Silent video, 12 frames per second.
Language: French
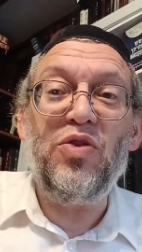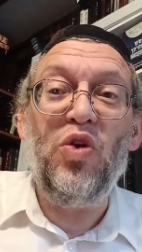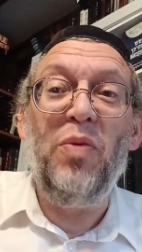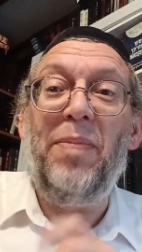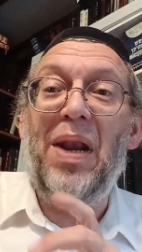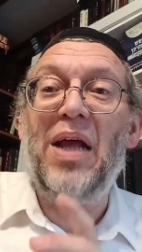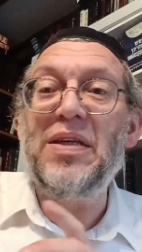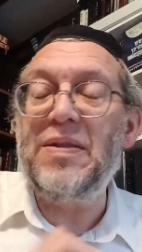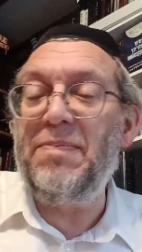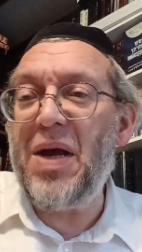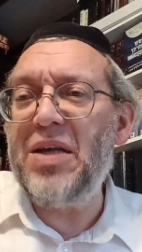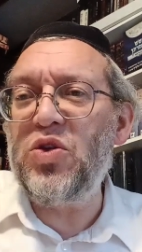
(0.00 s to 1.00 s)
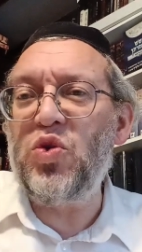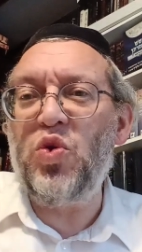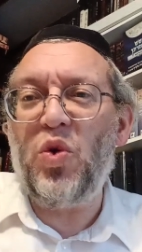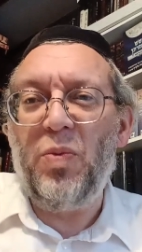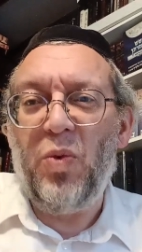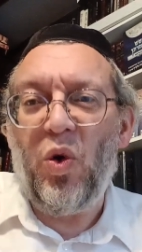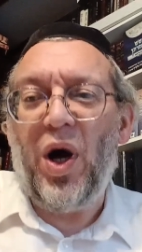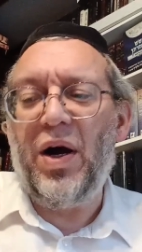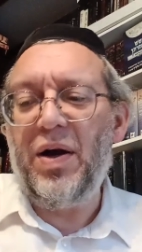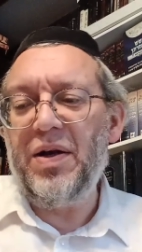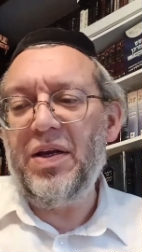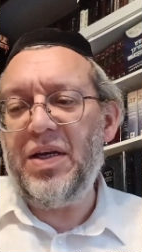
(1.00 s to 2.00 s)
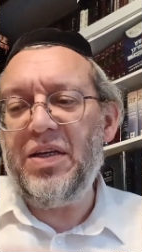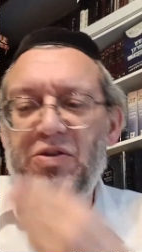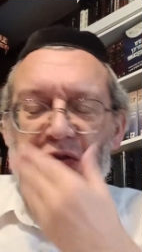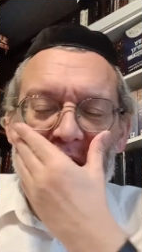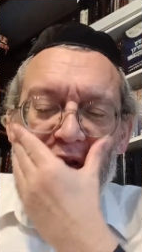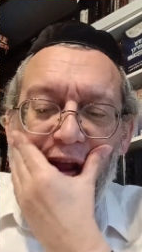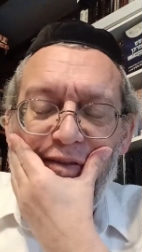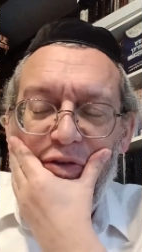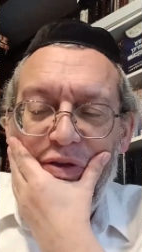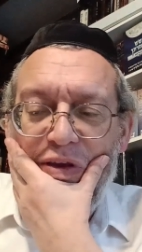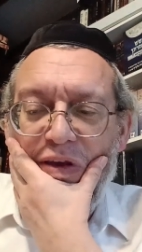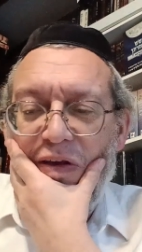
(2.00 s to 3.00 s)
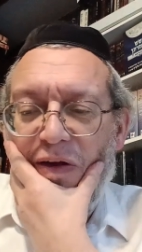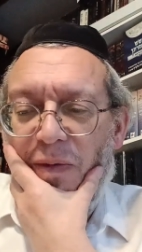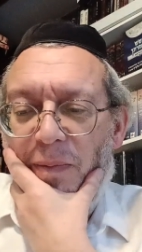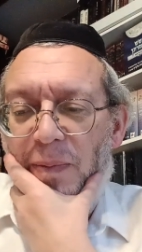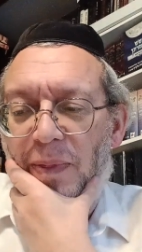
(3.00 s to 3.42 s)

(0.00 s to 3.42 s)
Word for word: ne place pas sur moi. Qu'est-ce que cela veut dire